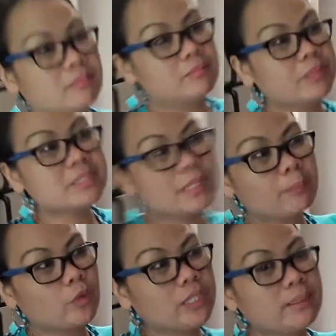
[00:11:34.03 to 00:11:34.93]
Minsan,
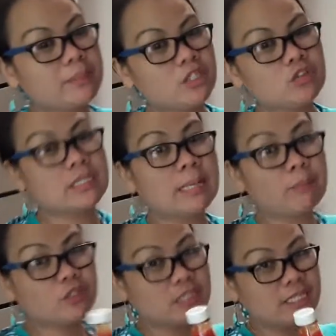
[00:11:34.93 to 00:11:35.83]
pwede naman yung Del
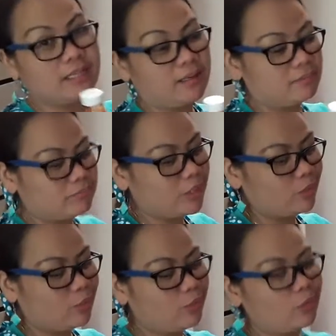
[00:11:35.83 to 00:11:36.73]
Monte din,
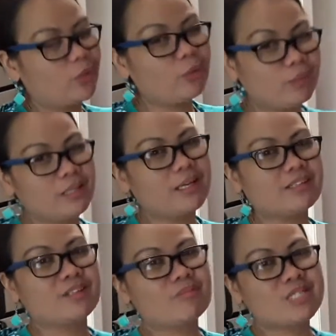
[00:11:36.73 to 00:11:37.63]
pero iwan
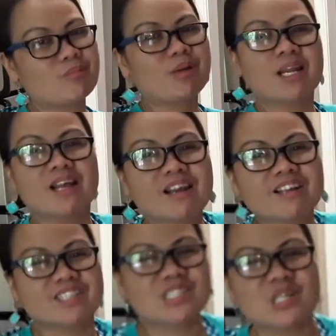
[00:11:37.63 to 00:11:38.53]
natin, basta banana
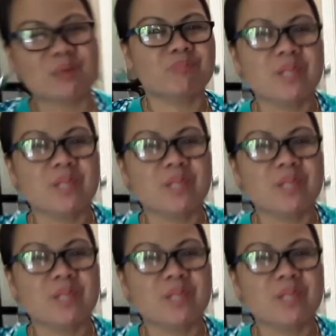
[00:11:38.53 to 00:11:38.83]
ketchup,